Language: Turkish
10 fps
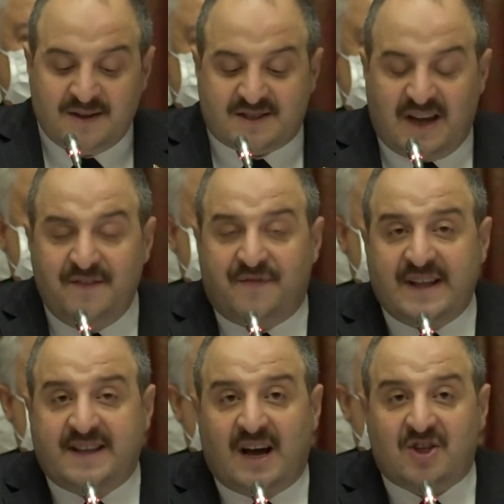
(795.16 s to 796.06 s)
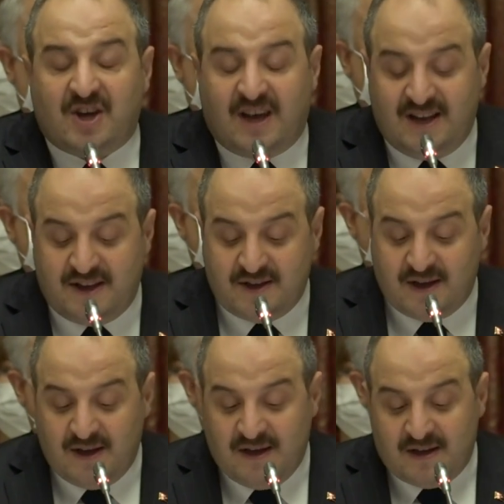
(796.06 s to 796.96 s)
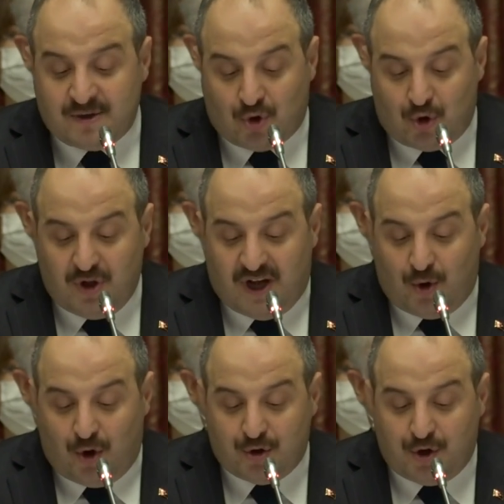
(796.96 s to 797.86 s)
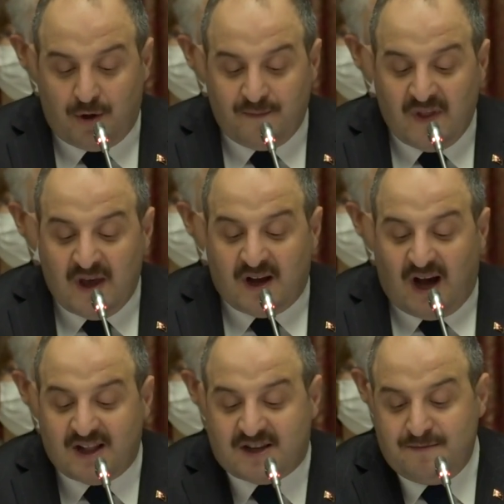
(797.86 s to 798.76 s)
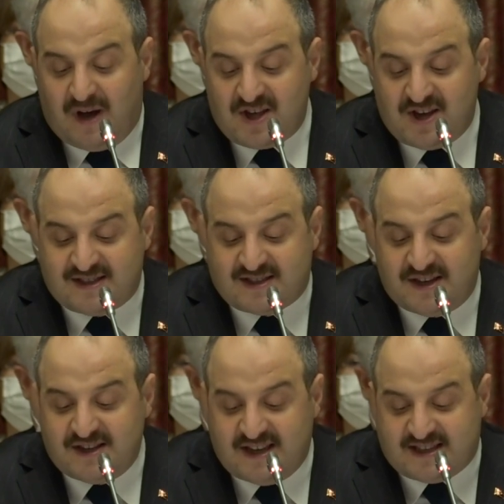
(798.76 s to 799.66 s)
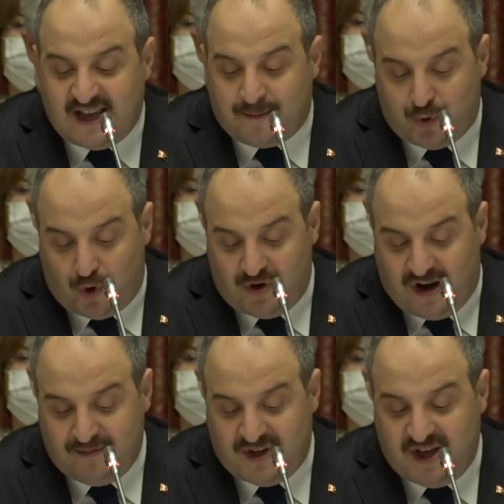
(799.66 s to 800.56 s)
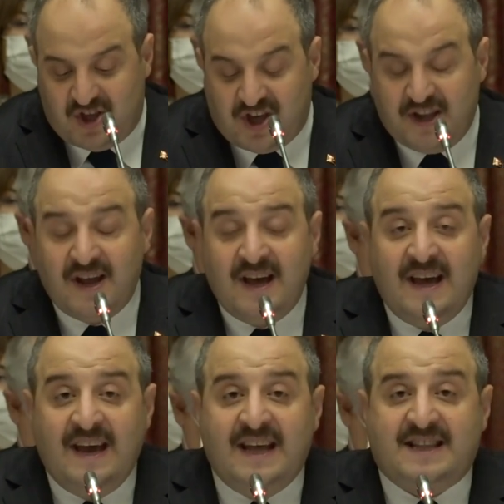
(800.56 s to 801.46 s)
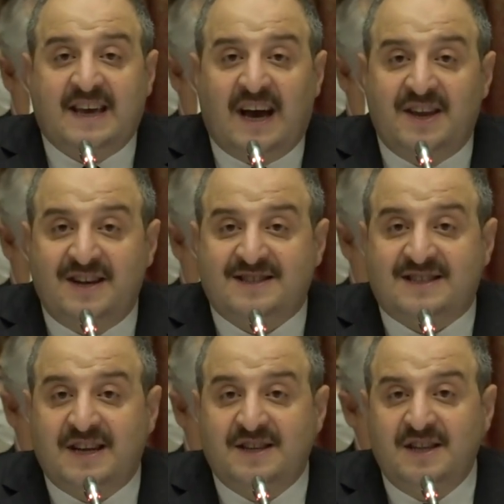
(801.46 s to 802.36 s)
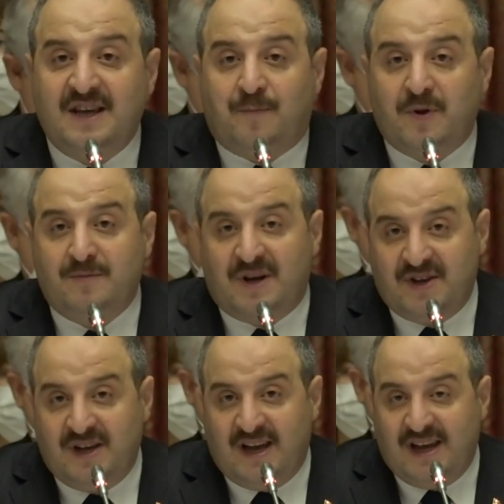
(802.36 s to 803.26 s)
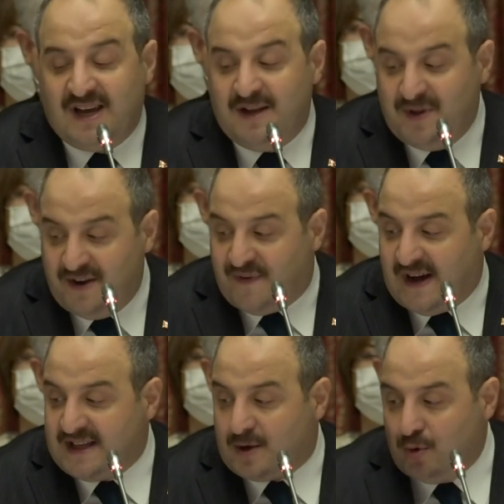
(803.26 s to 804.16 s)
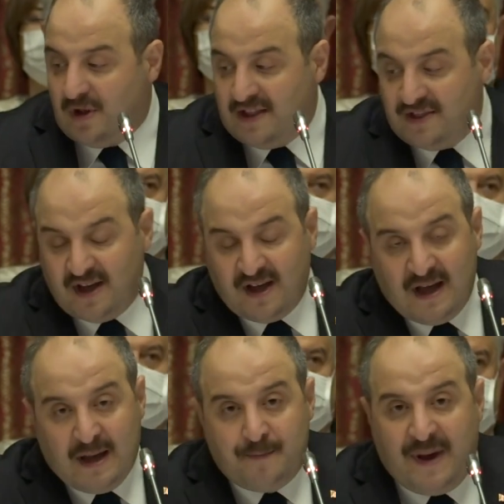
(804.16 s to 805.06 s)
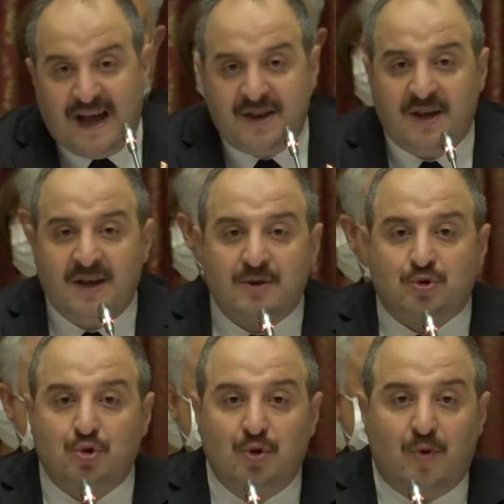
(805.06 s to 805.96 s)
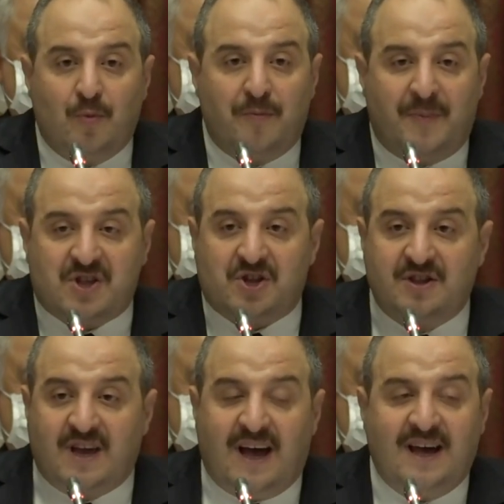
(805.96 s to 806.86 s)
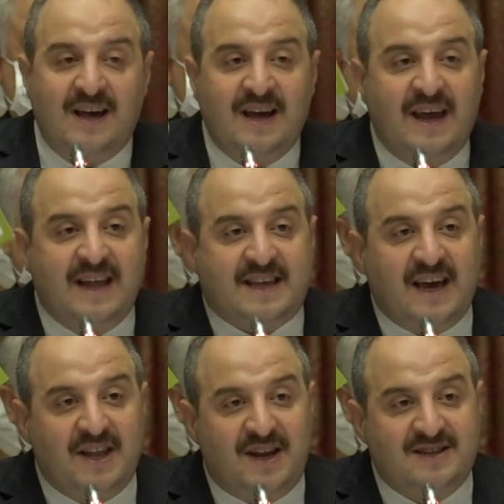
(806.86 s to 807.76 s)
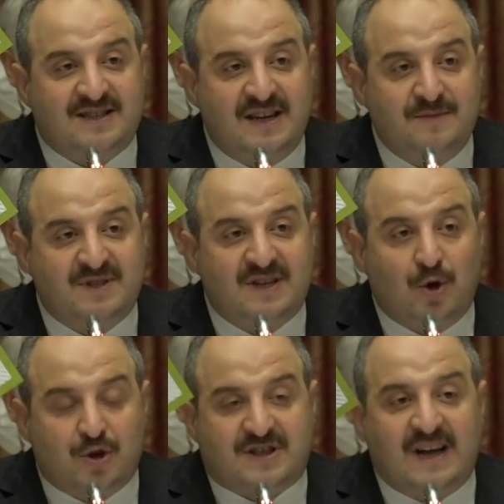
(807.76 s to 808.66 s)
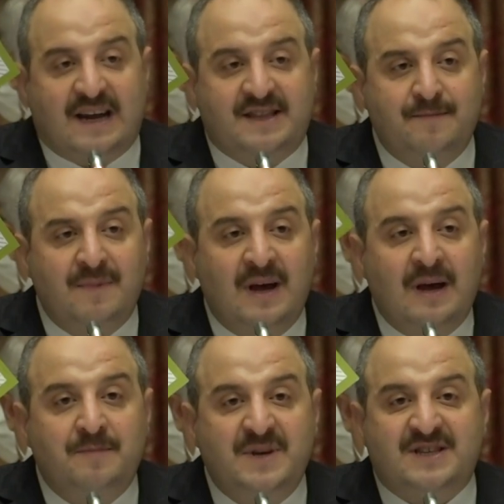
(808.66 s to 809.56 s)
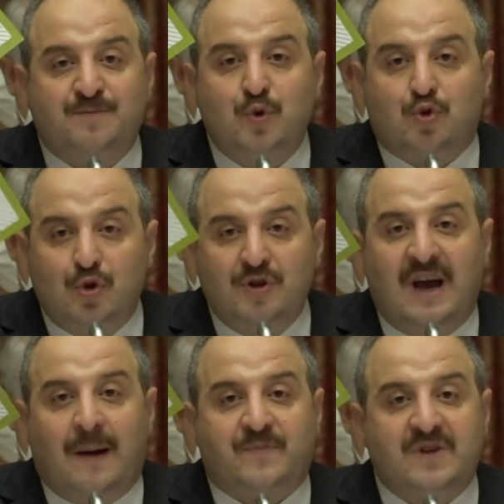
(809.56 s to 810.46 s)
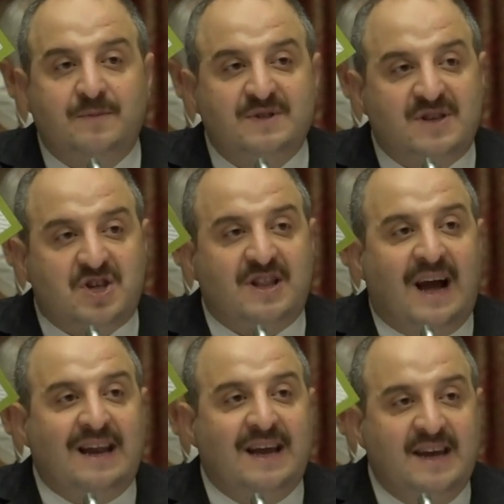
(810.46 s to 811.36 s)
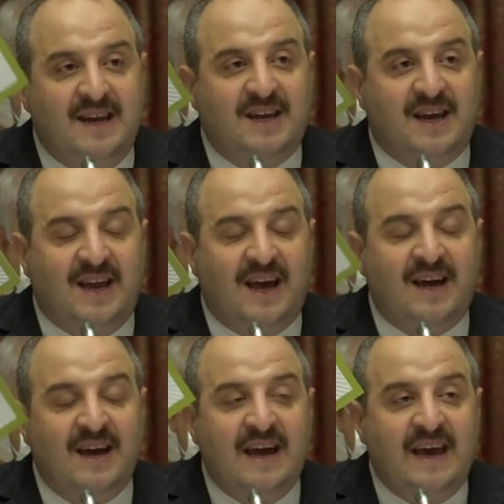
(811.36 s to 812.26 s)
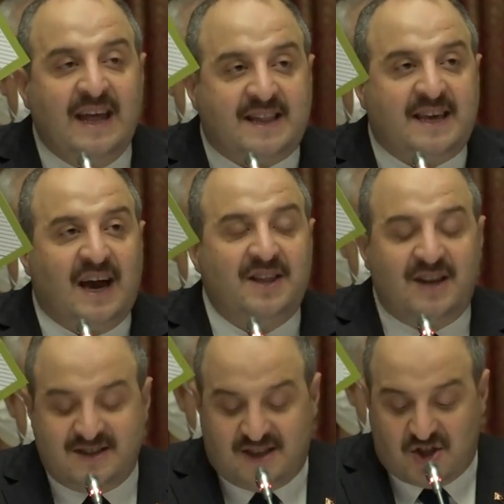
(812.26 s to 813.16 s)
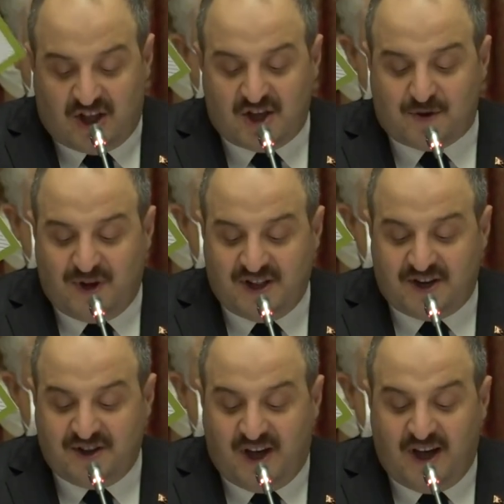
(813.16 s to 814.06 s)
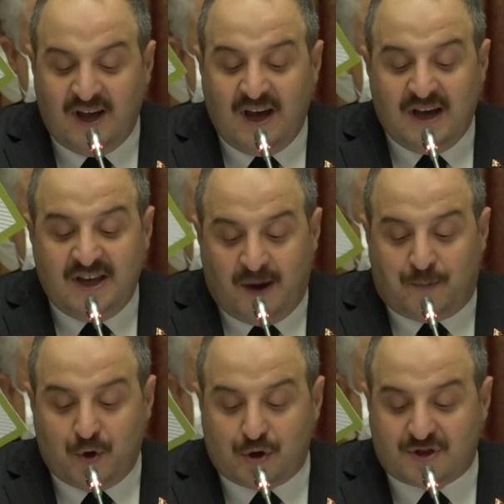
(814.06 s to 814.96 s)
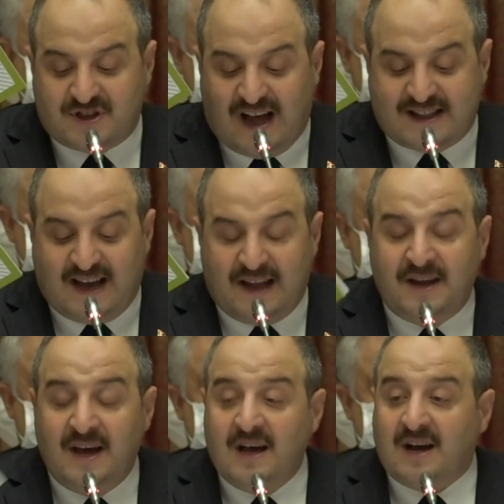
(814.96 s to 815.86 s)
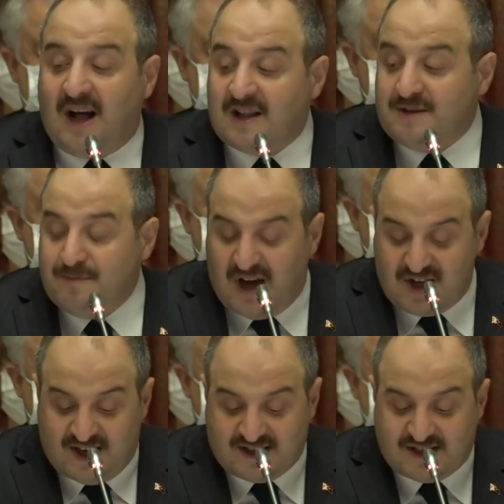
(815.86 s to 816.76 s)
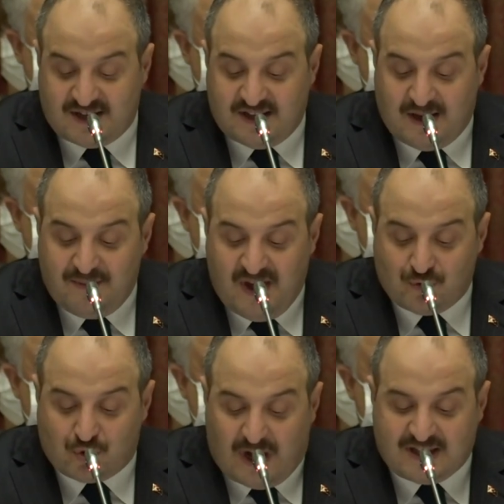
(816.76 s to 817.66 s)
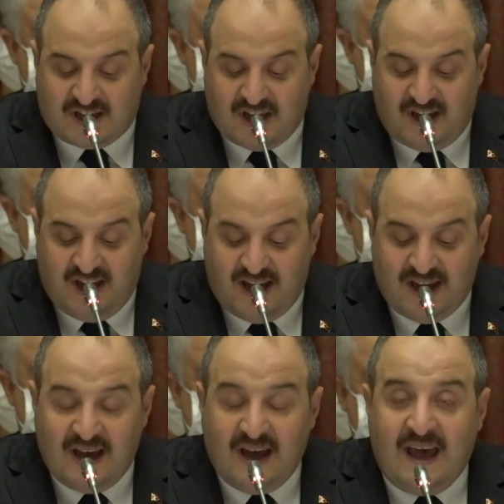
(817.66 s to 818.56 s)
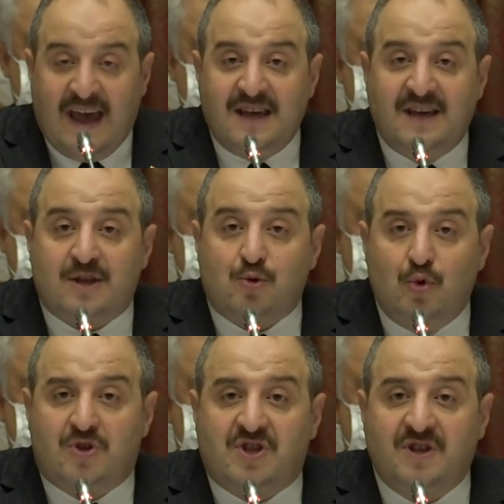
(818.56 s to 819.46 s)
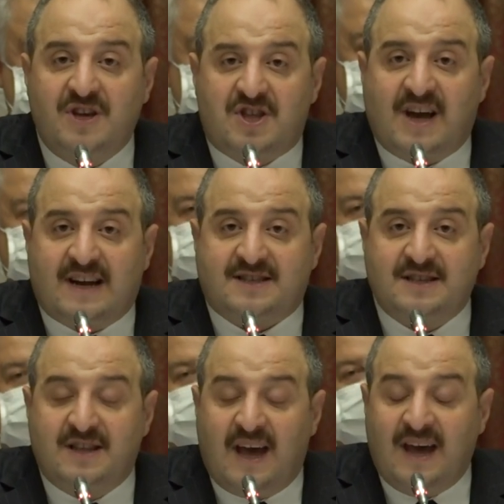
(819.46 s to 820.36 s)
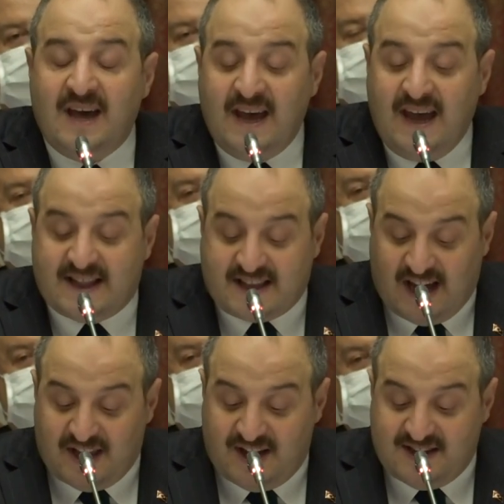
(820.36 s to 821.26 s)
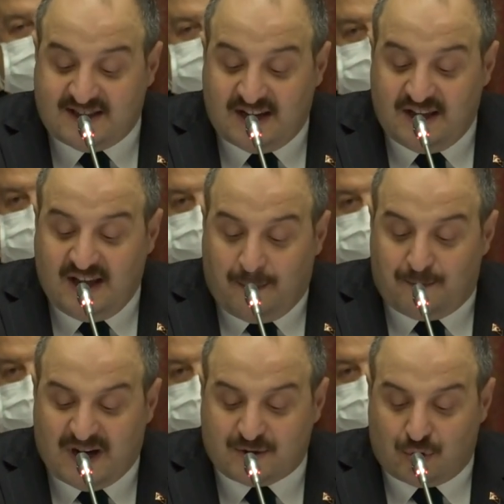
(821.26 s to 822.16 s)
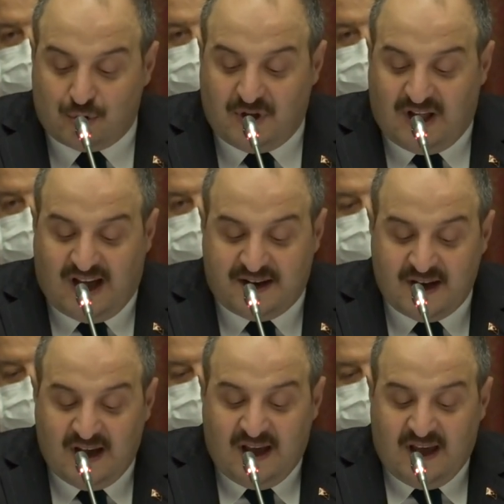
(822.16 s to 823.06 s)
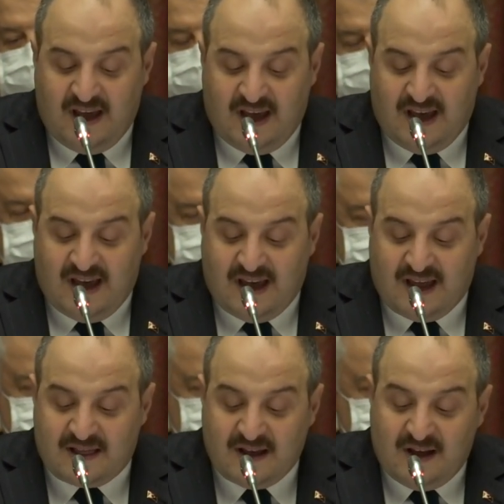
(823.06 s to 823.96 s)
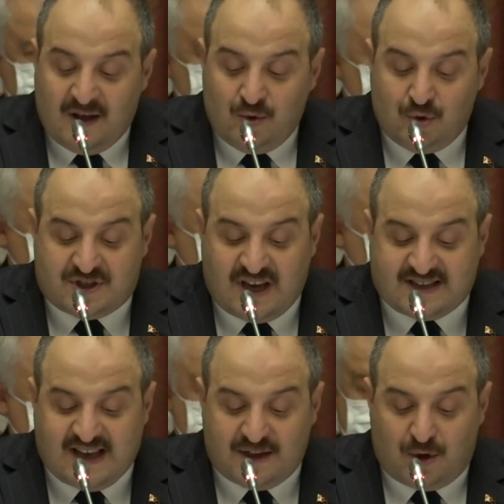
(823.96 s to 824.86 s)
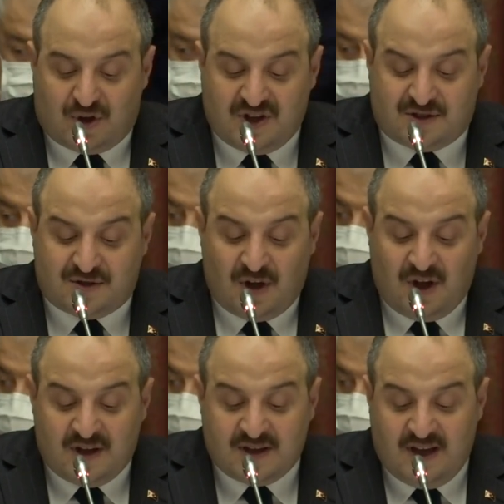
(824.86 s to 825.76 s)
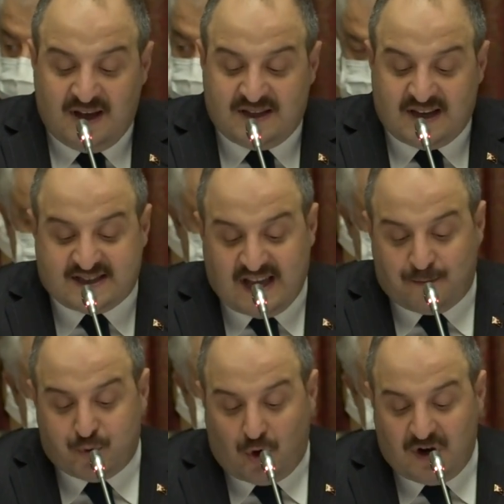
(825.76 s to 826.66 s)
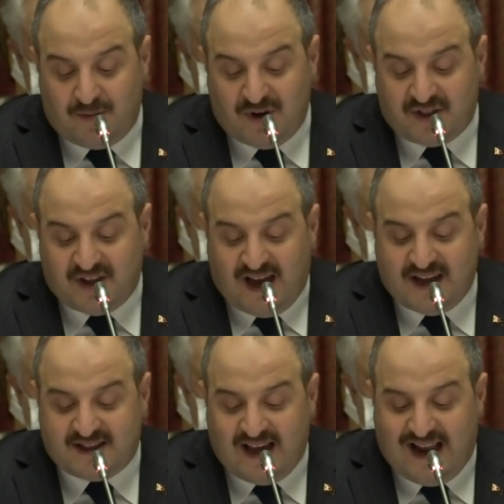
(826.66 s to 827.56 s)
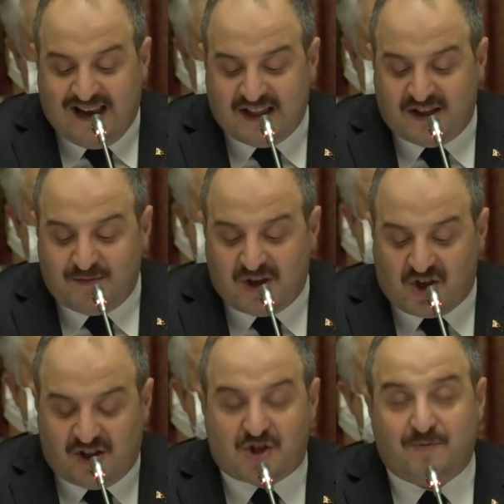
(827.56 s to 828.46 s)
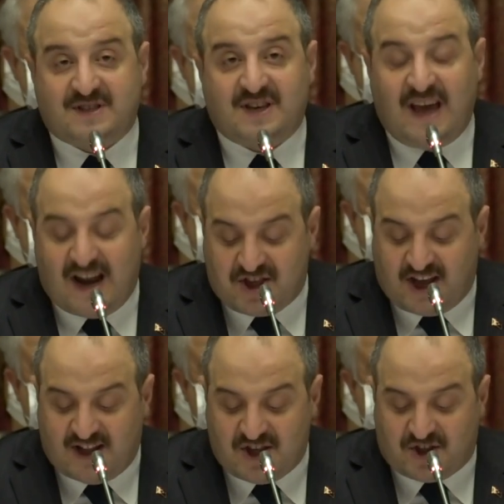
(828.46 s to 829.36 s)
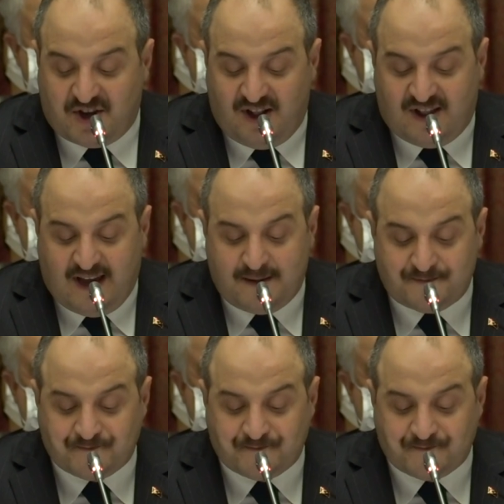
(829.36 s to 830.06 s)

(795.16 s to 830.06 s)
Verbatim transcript: Sayın Fethi Açıkel'in soruları oldu. Kalkınma ajansları destek programları için etki analizlerinin yapılmadığı ile ilgili bir ifade kullandı. Ben sunumumun başında etki analizlerimizi gösterdim biz bütün yaptığımız işlerle ilgili etki analizi çalışmalarını yapıyoruz. Zaten kalkınma ajansları da mevzuat gereği en geç 3 yıl içerisinde etki analizlerini yapmak zorundalar. E, ee, 189 e, destek programına dair değerlendirme çalışması gerçekleştirildi.